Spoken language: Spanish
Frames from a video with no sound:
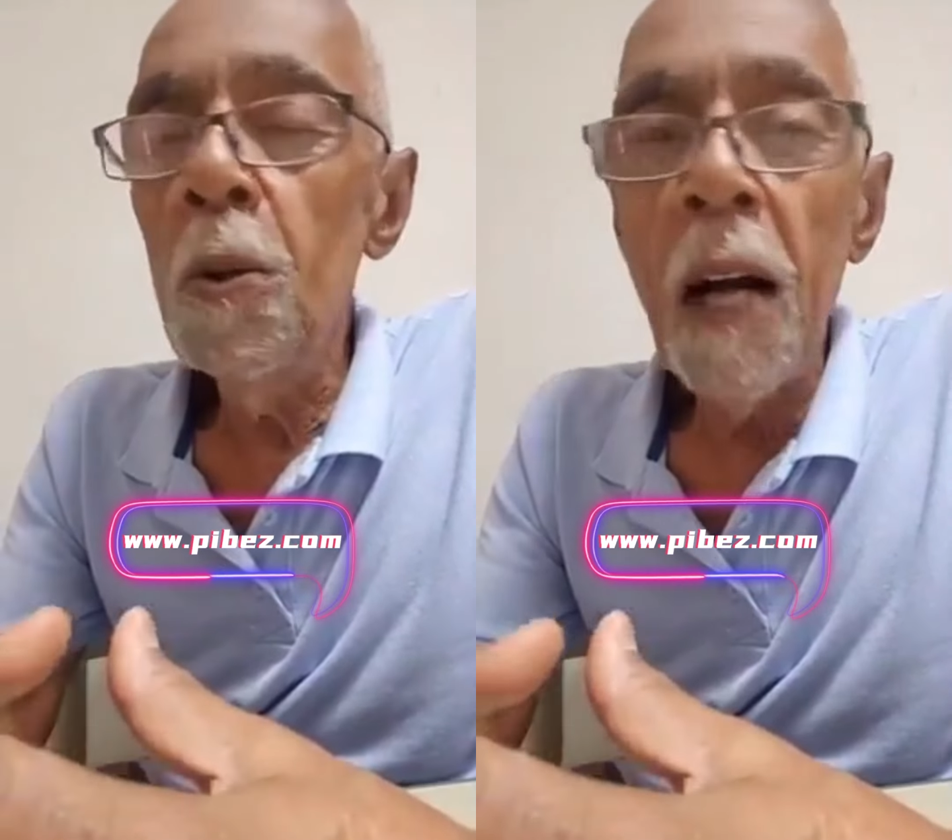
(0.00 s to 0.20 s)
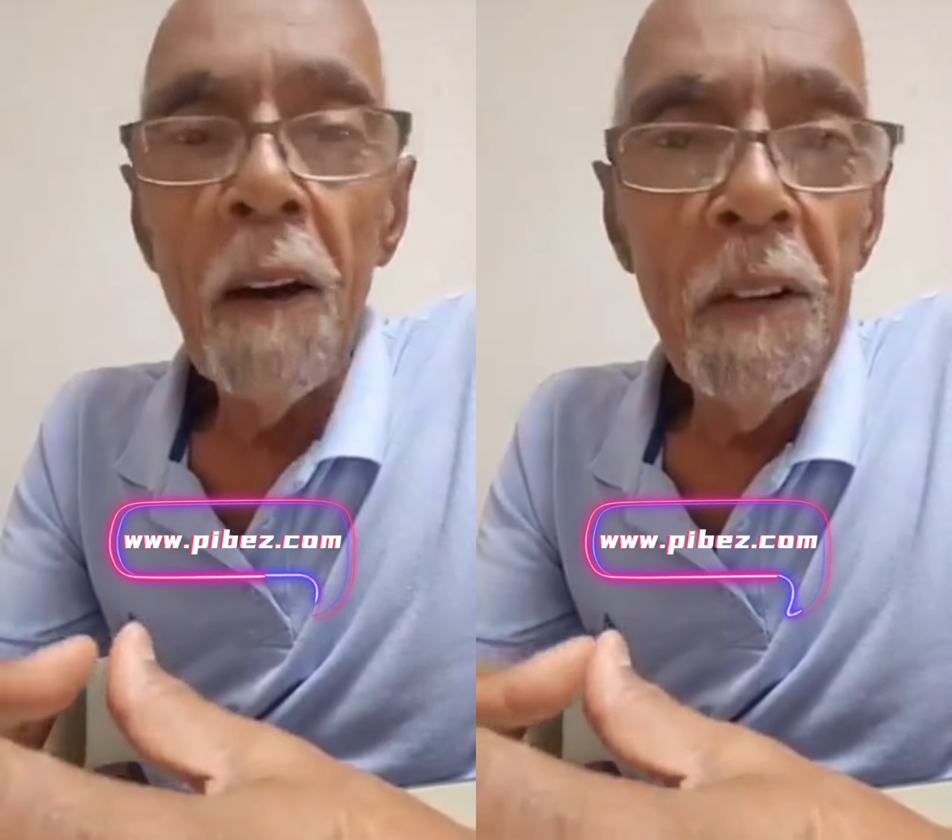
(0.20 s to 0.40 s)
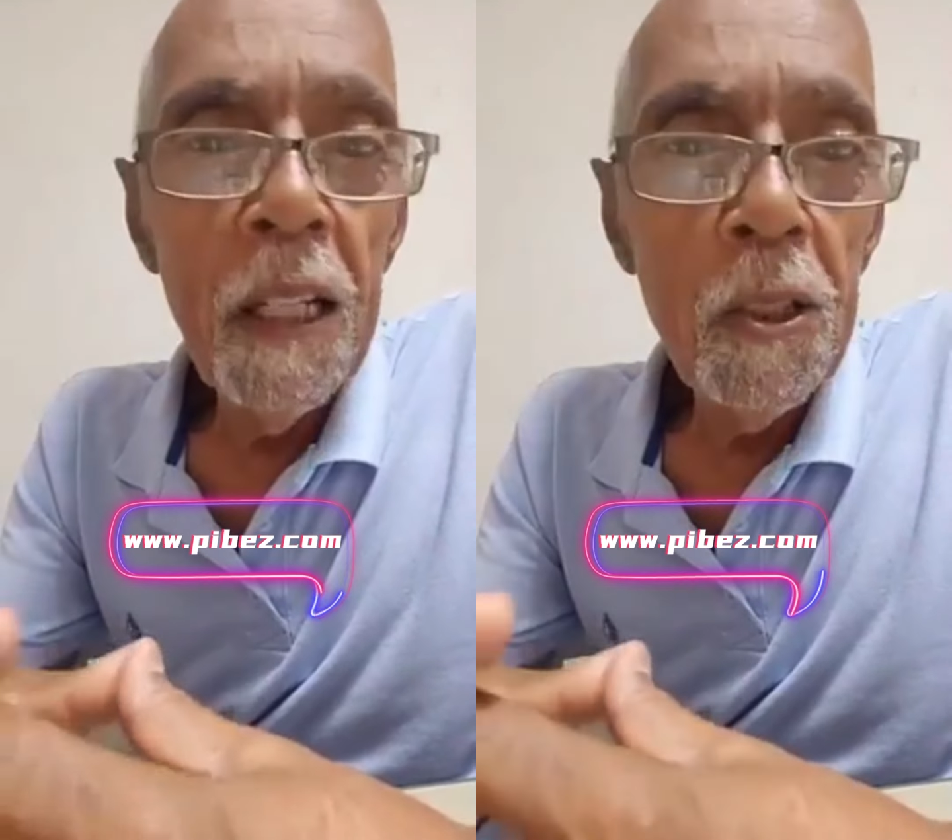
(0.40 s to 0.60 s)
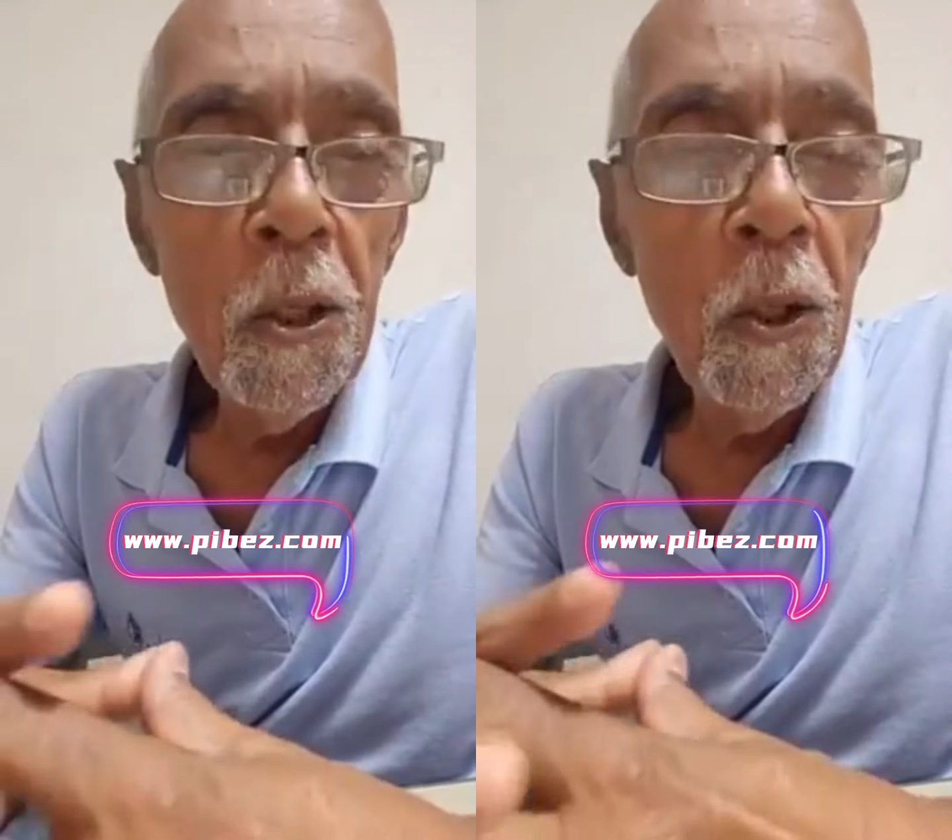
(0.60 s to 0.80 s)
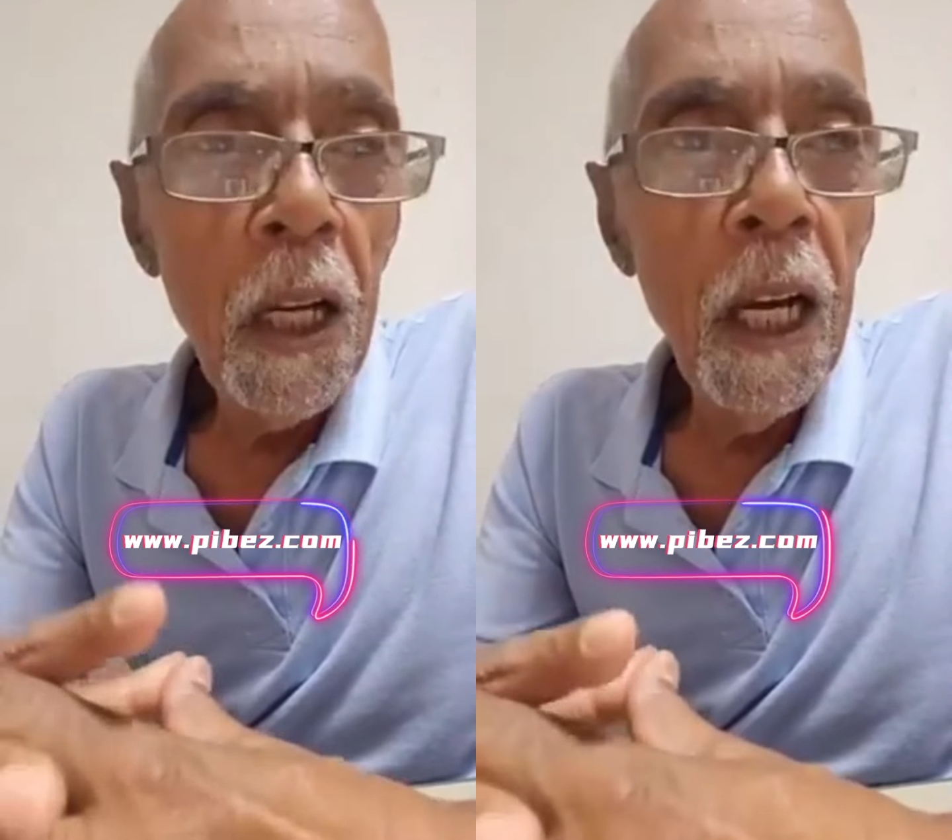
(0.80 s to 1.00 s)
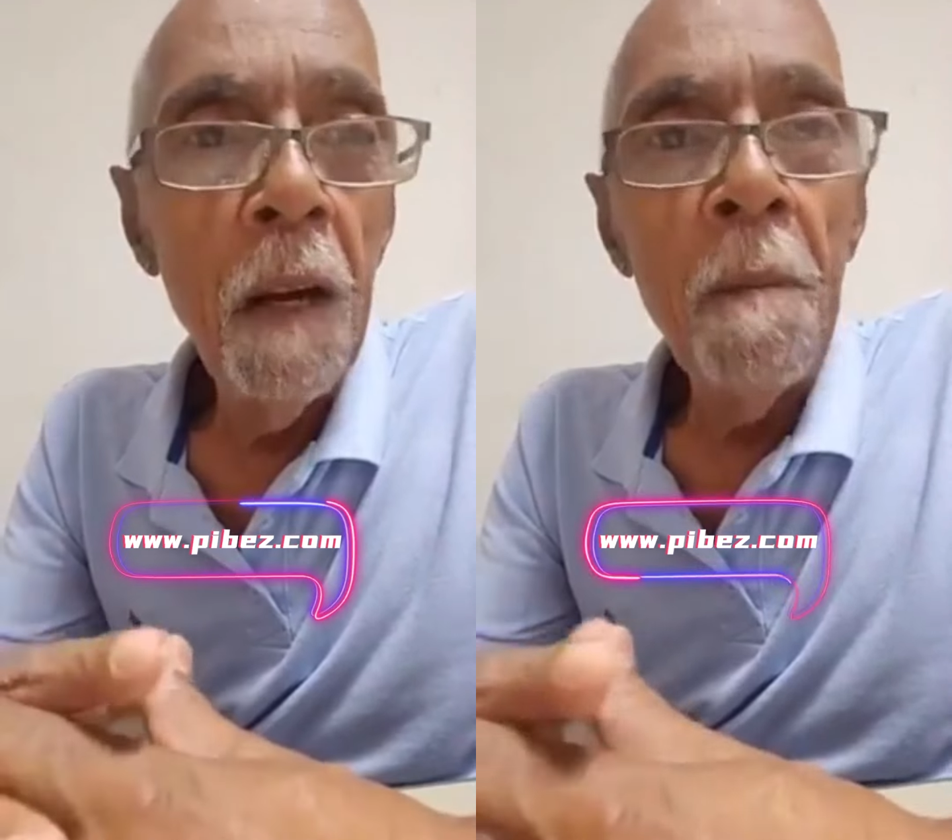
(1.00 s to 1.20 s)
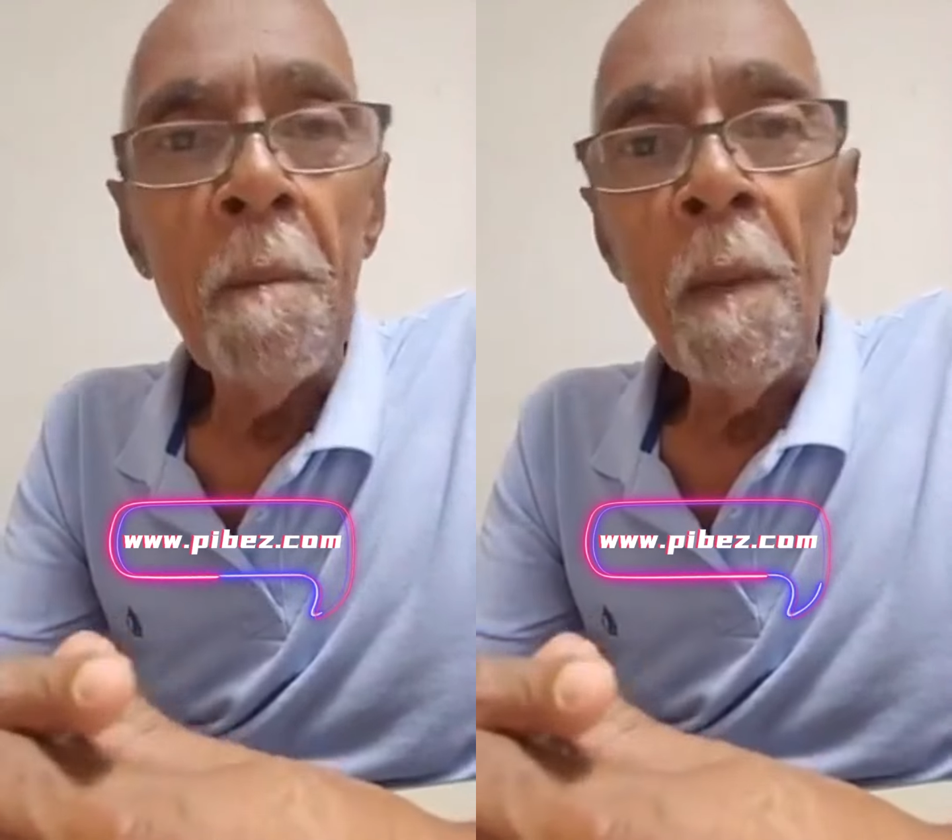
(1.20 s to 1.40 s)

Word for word: un aviso que